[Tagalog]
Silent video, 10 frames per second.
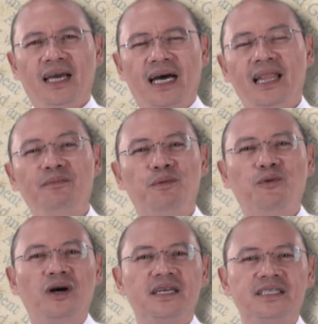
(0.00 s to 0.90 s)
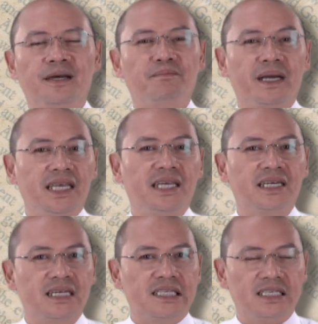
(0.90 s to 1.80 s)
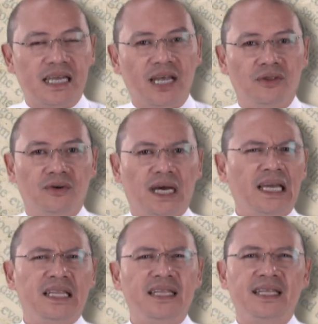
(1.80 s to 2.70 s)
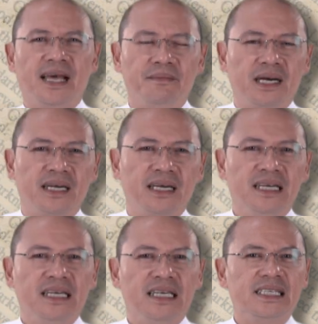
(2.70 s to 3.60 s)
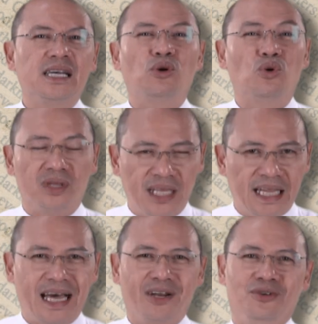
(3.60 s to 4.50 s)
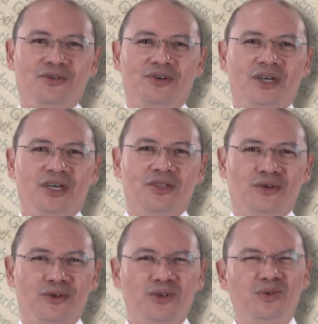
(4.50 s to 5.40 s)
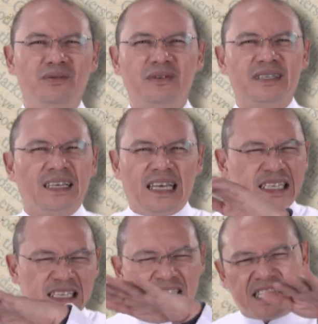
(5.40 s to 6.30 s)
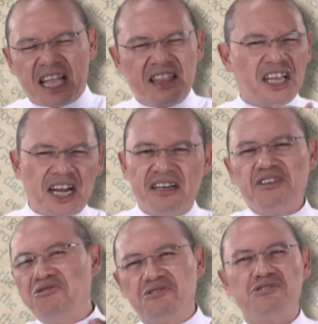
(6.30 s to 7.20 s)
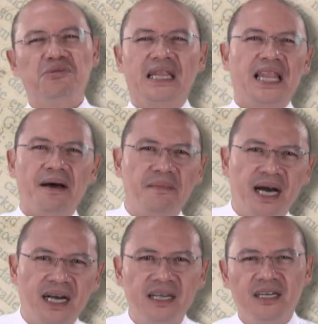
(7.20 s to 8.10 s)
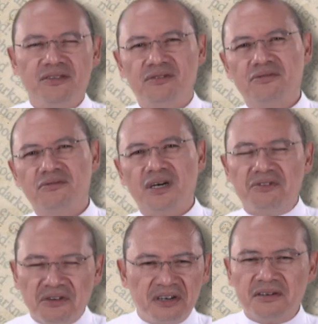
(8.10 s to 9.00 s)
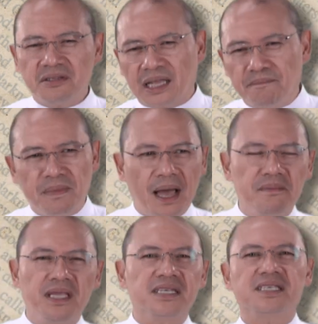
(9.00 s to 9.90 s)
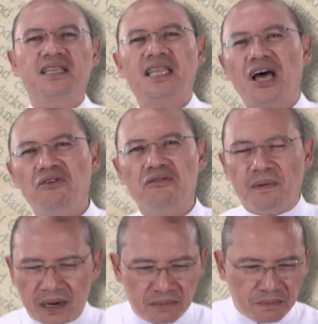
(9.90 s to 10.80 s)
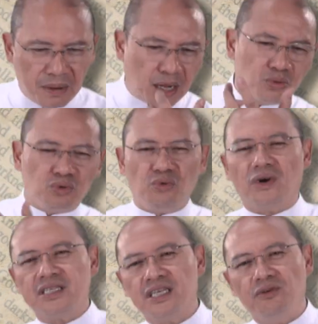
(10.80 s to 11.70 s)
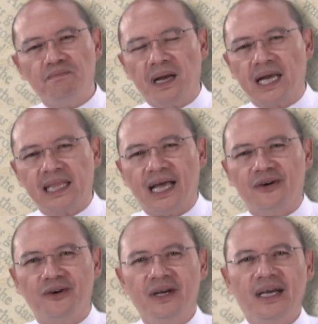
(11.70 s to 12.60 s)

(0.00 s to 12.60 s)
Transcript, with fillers: Alam niyo po ang isang pagiging Kristiyano ay hindi lamang isang ordinaryo, no? Yung standard, usual lamang, no? Kung ano ang damdamin ng isang tao para magpakatotoo kasi yung pagkatao,